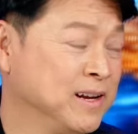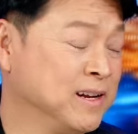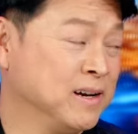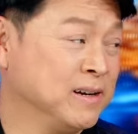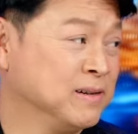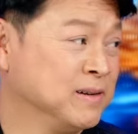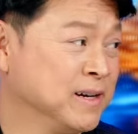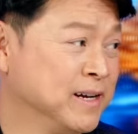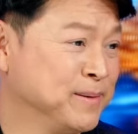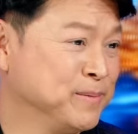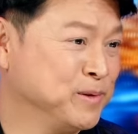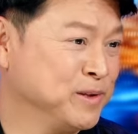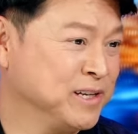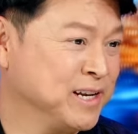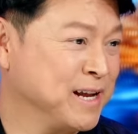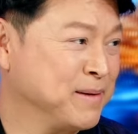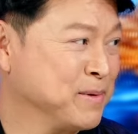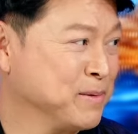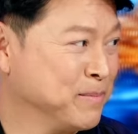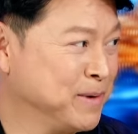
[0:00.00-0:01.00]
không em không thích
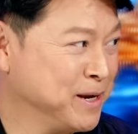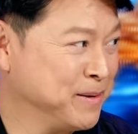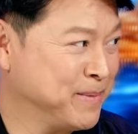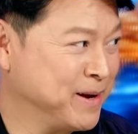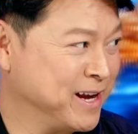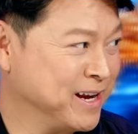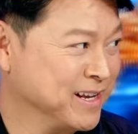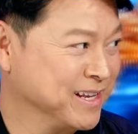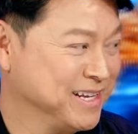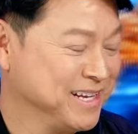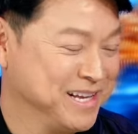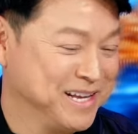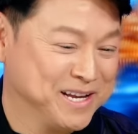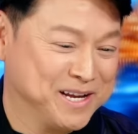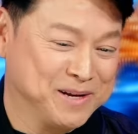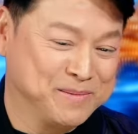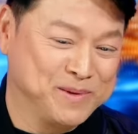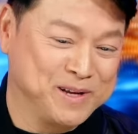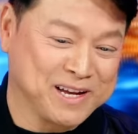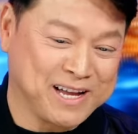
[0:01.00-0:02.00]
hát bằng playback ừ.
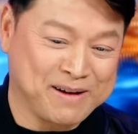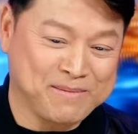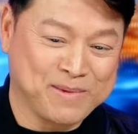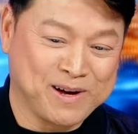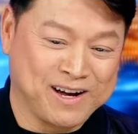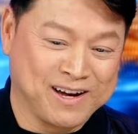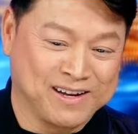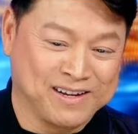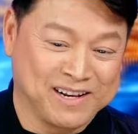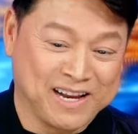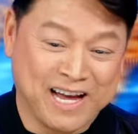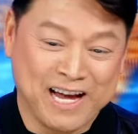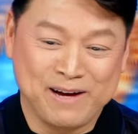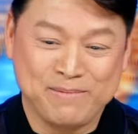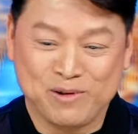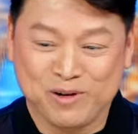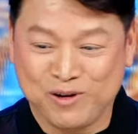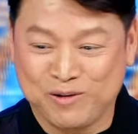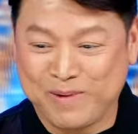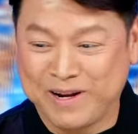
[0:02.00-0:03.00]
em thích hát bằng live
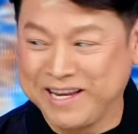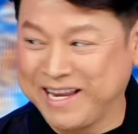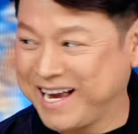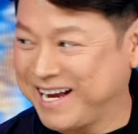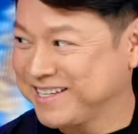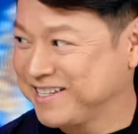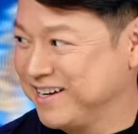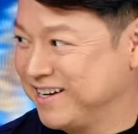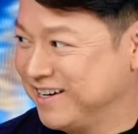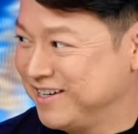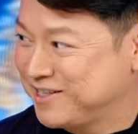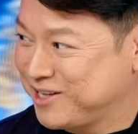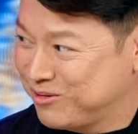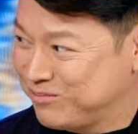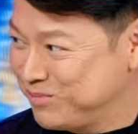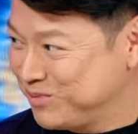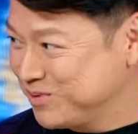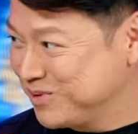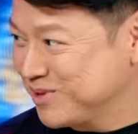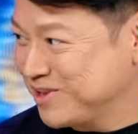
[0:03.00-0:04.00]
mà có ban nhạc chơi
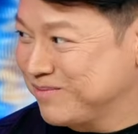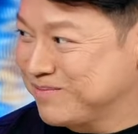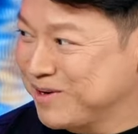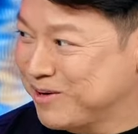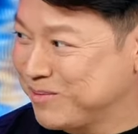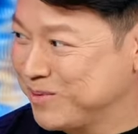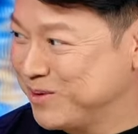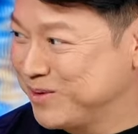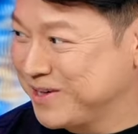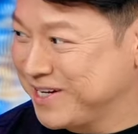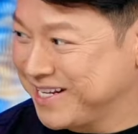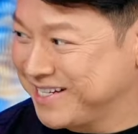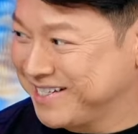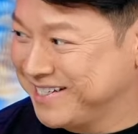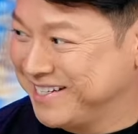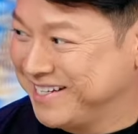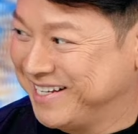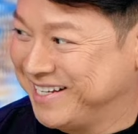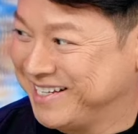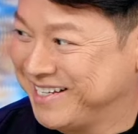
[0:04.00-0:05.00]
sống sống động luôn đó đúng